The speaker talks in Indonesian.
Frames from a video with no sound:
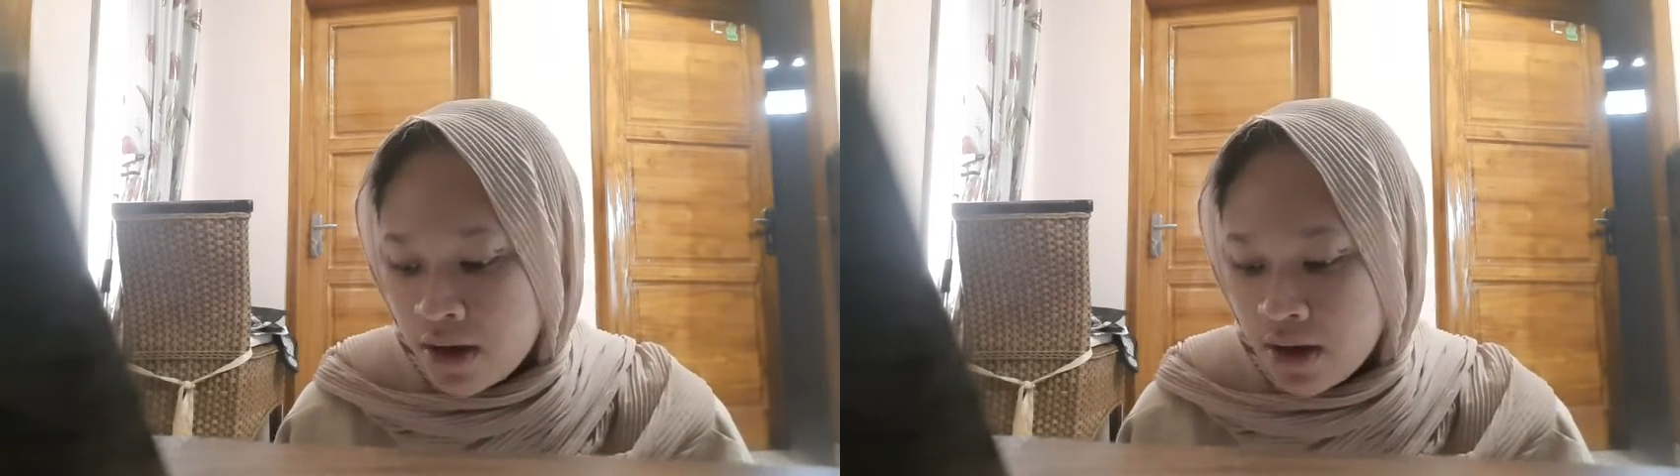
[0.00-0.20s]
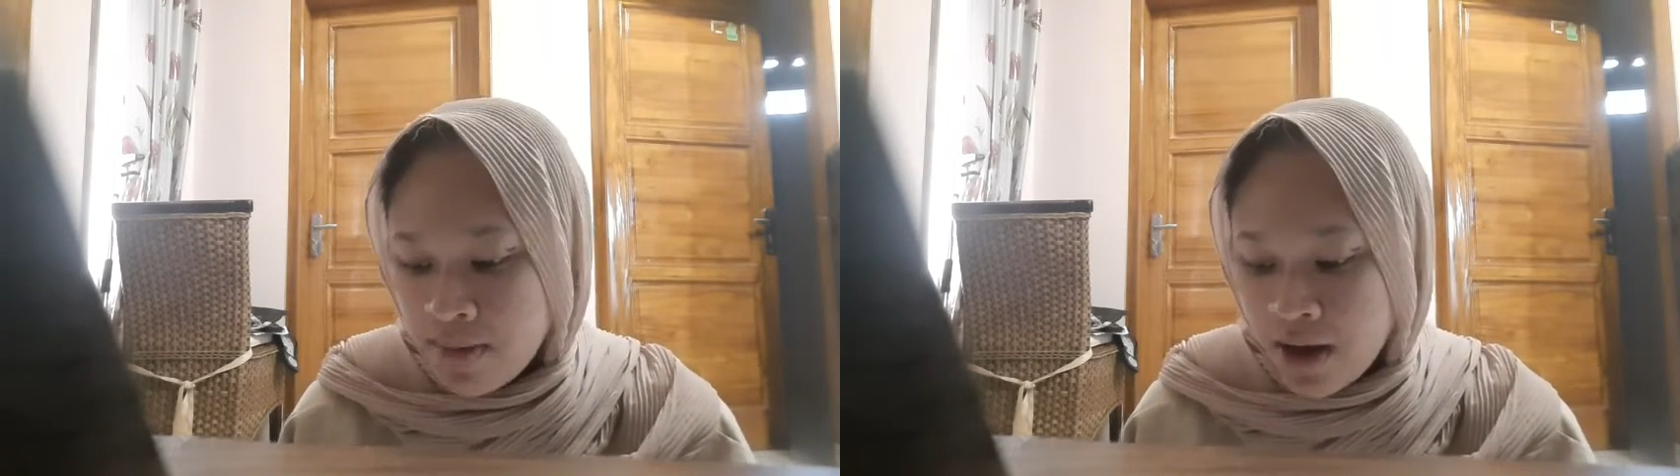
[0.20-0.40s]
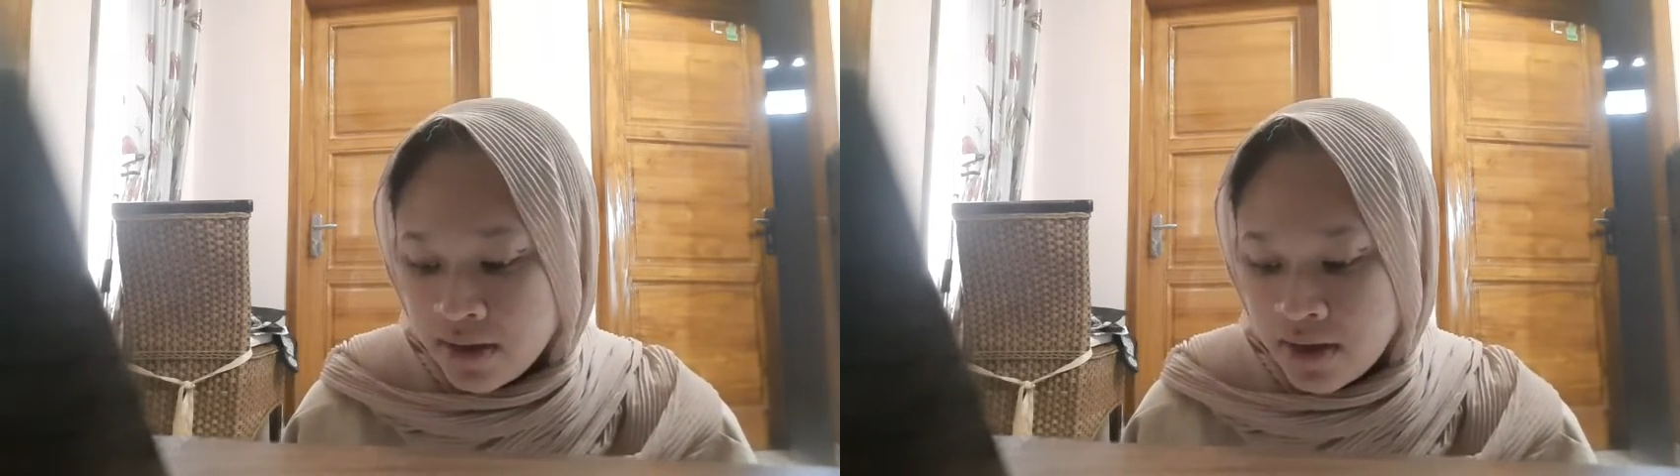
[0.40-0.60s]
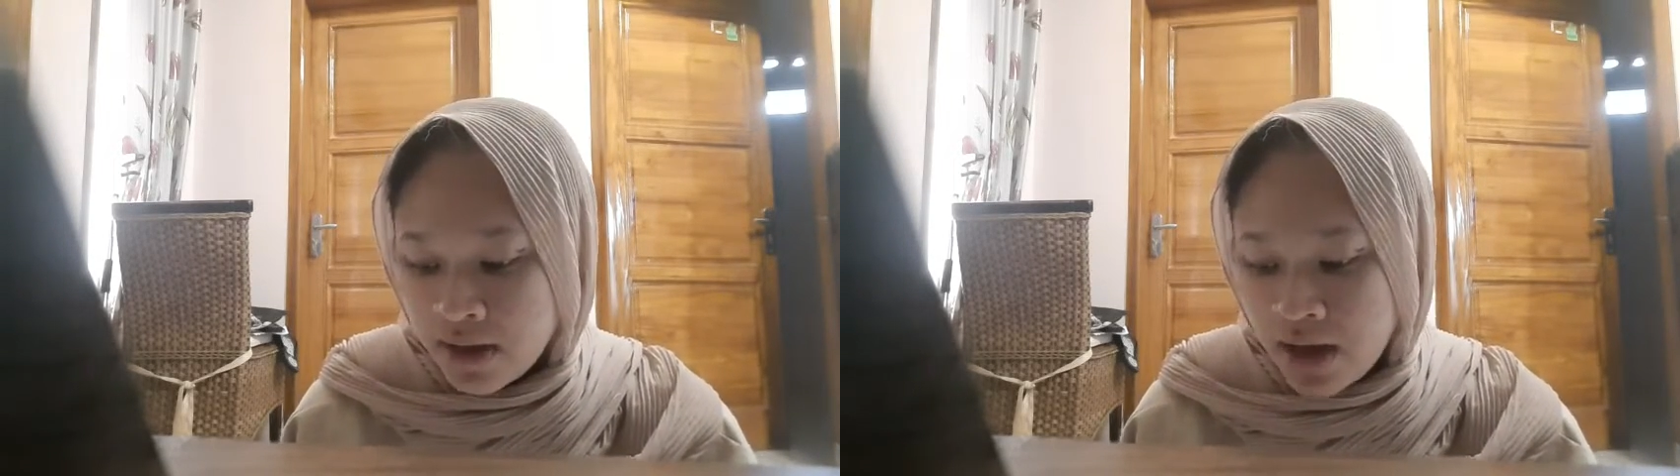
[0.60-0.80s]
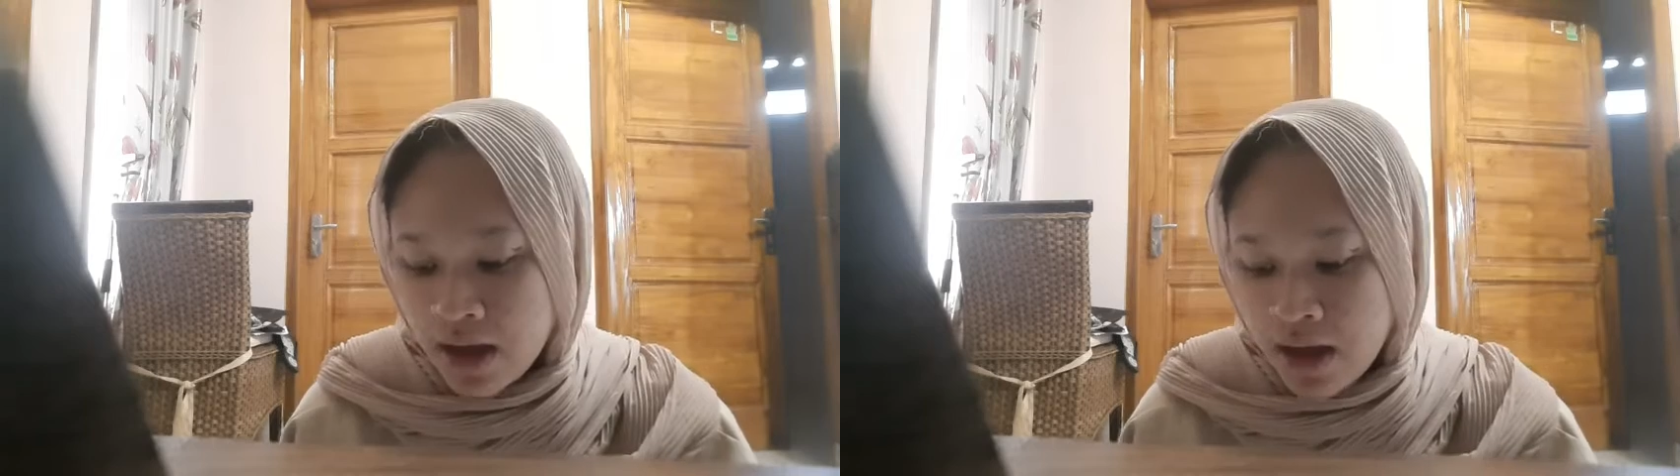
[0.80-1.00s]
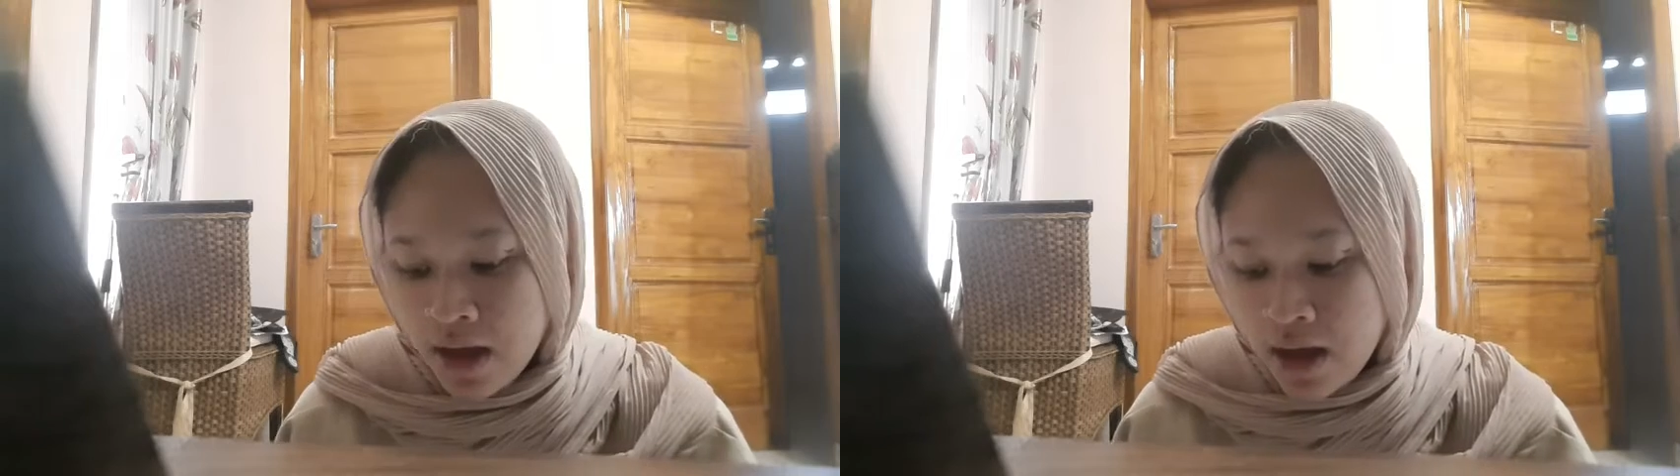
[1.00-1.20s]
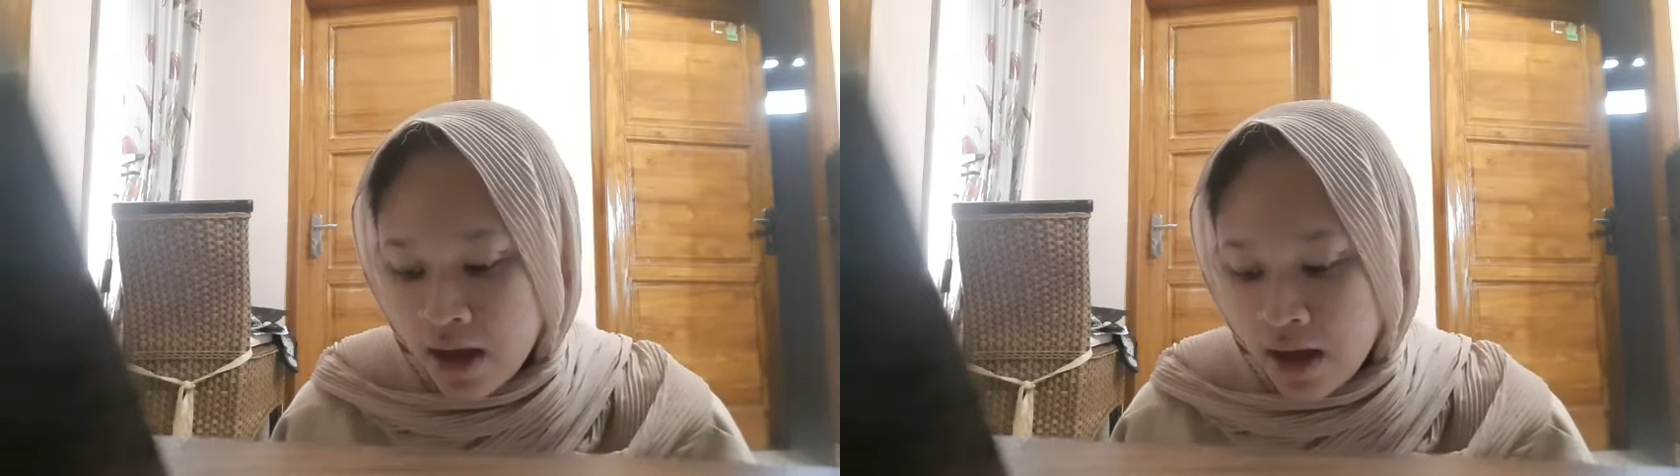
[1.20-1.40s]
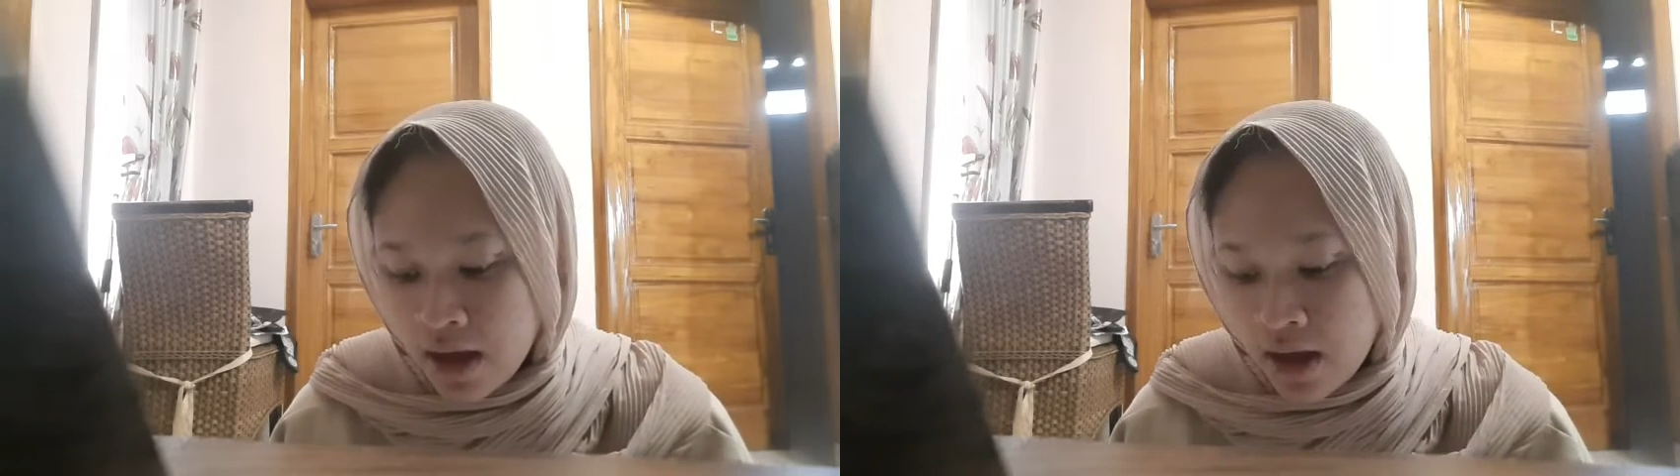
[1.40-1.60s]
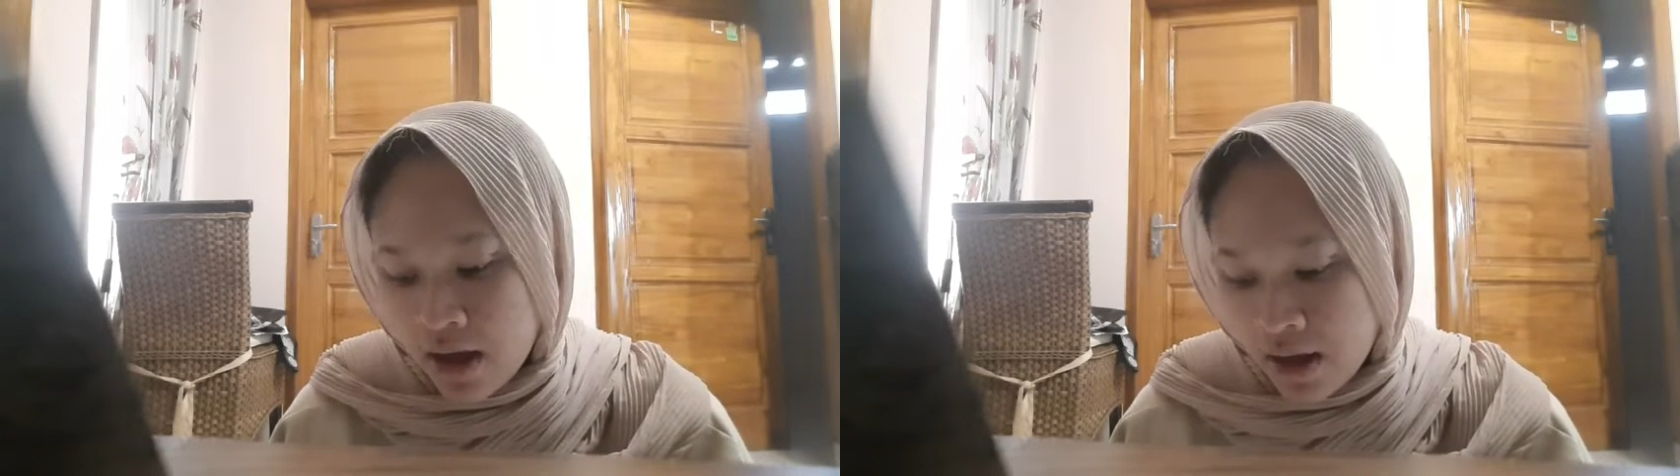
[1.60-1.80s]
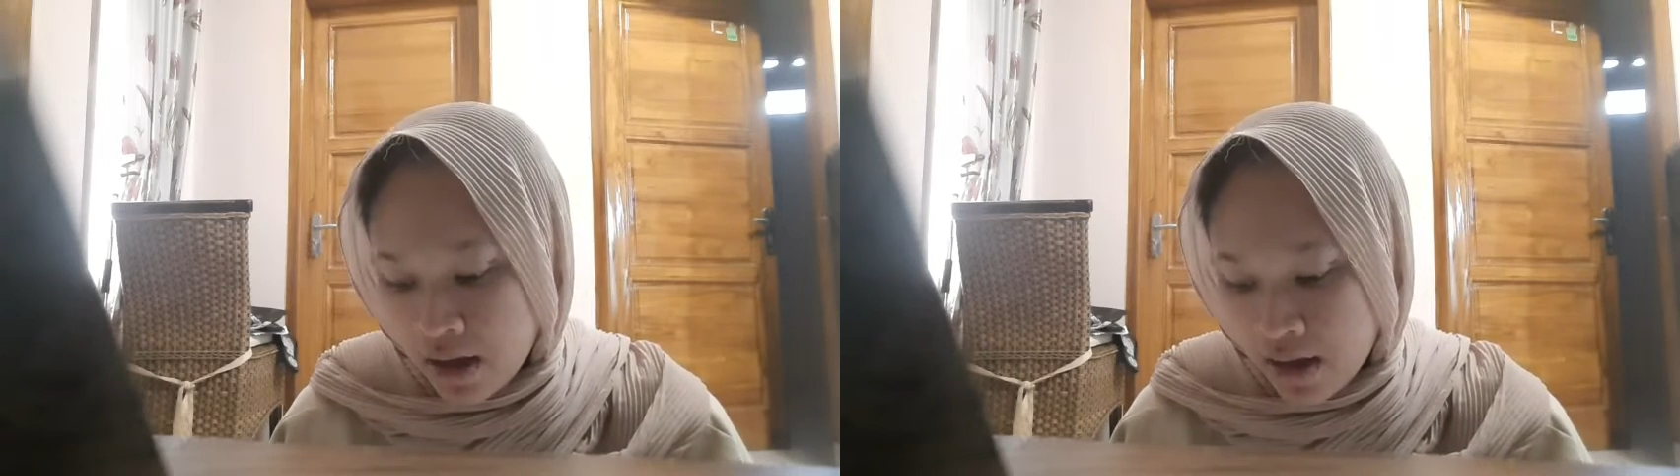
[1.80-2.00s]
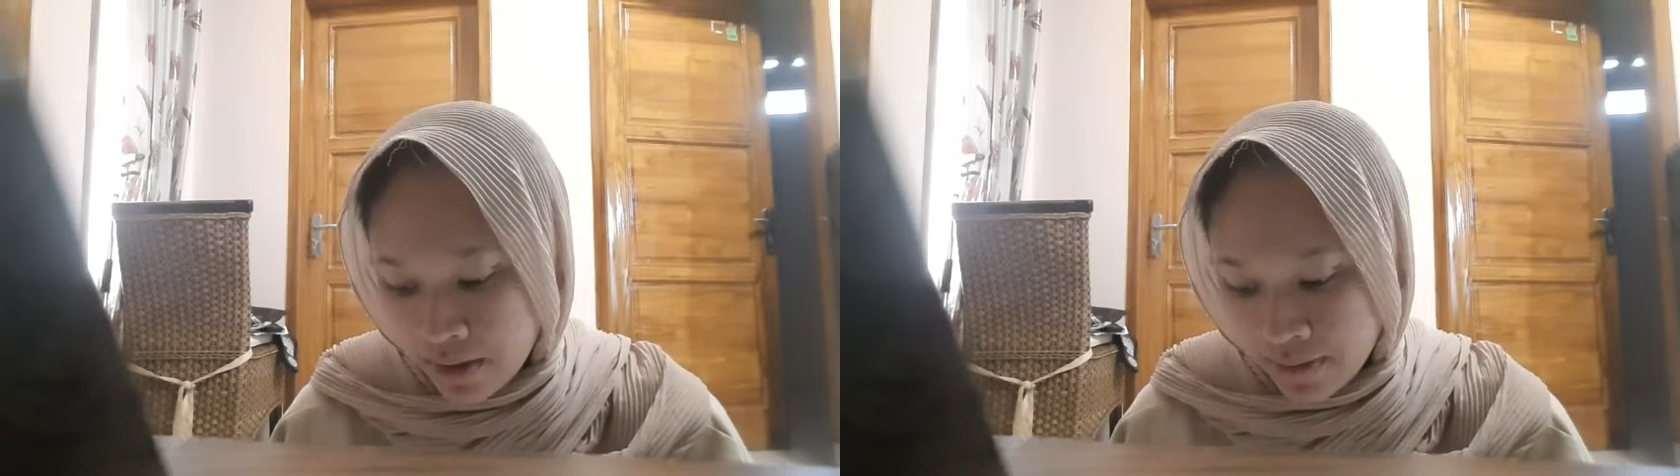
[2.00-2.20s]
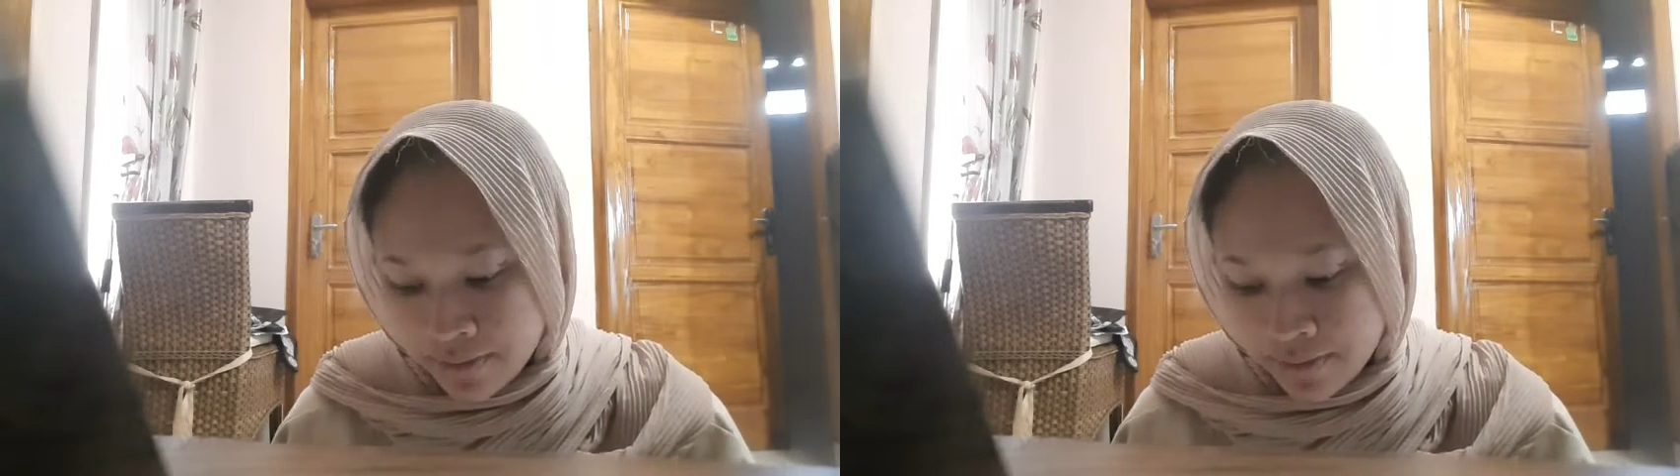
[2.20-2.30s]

ngebahas tentang uh,